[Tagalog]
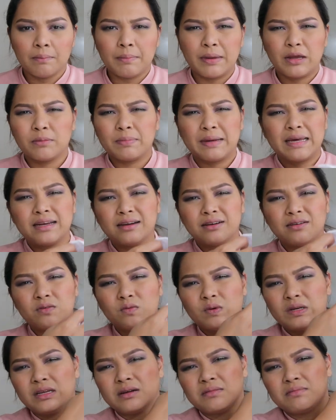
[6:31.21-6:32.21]
Pero
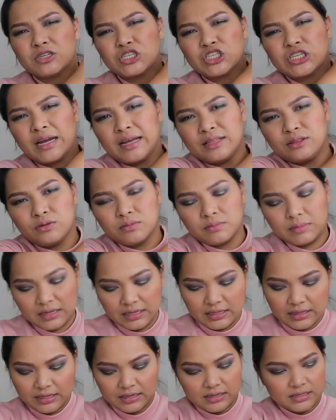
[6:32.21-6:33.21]
parang walang masyadong
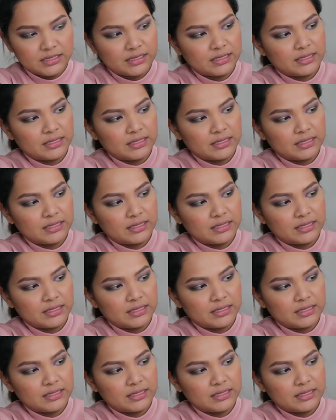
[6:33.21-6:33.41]
magandang